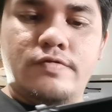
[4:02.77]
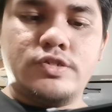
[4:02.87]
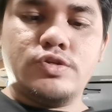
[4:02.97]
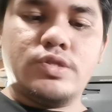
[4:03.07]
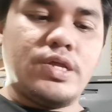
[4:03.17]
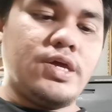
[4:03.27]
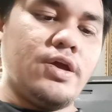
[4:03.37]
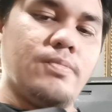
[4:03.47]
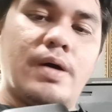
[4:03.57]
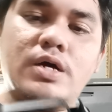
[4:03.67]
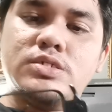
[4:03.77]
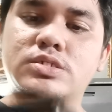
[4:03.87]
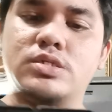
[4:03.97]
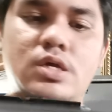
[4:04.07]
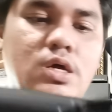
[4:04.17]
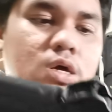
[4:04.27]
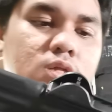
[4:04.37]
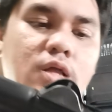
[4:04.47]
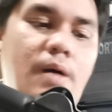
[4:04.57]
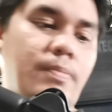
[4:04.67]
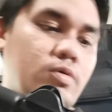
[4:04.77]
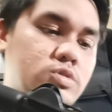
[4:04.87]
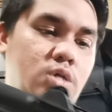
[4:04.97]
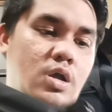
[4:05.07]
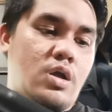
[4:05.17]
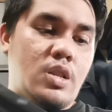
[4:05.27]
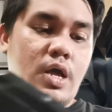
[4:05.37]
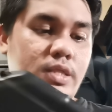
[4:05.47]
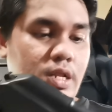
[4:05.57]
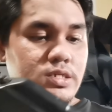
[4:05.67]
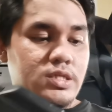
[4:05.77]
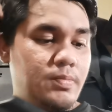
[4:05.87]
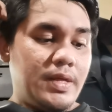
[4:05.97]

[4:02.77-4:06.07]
Version 3 gearbox. Tapos, uh, lahat LCD.